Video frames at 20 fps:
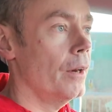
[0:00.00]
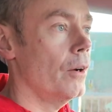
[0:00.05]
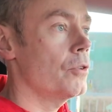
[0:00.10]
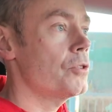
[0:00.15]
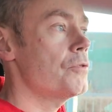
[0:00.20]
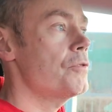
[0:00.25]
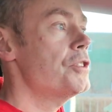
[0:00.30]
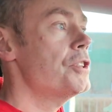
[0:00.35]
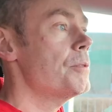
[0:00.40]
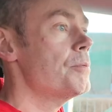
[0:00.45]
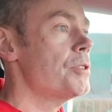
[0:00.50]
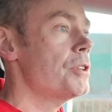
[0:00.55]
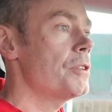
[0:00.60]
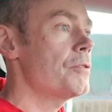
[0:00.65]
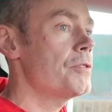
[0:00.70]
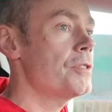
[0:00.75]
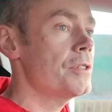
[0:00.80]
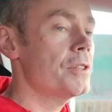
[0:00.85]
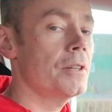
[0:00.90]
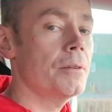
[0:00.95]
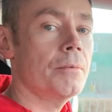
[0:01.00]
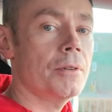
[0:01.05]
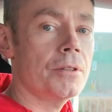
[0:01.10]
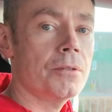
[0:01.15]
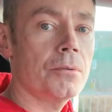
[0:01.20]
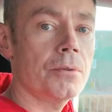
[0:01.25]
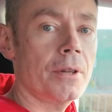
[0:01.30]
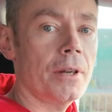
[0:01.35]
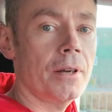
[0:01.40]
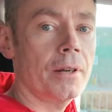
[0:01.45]
Oczywiście przede wszystkim
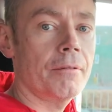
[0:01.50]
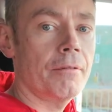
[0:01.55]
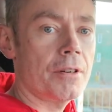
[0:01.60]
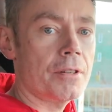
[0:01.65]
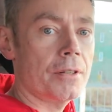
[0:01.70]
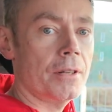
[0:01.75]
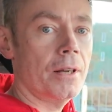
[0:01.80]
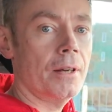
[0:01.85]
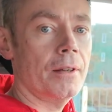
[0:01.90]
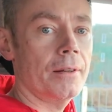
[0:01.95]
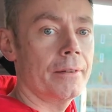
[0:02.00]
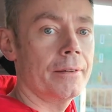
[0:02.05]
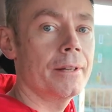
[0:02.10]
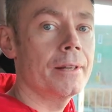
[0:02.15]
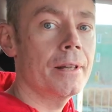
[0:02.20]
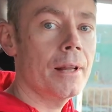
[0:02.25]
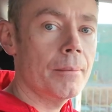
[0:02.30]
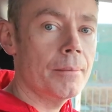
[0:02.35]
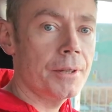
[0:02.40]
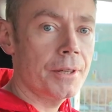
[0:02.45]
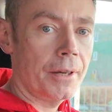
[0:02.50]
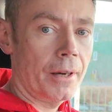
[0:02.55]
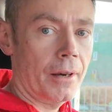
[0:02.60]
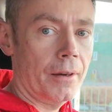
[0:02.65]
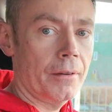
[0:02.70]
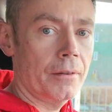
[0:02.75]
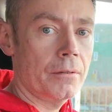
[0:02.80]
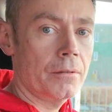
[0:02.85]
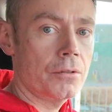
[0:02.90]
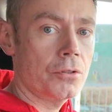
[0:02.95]
jest tutaj ważna
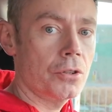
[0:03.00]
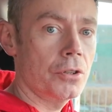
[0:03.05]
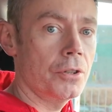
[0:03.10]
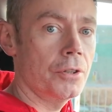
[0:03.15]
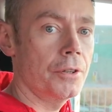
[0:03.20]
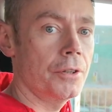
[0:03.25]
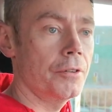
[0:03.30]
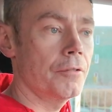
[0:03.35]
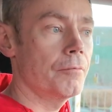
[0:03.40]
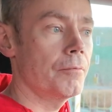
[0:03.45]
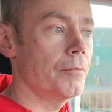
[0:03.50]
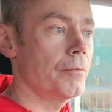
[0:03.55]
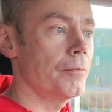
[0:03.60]
dynamika, czyli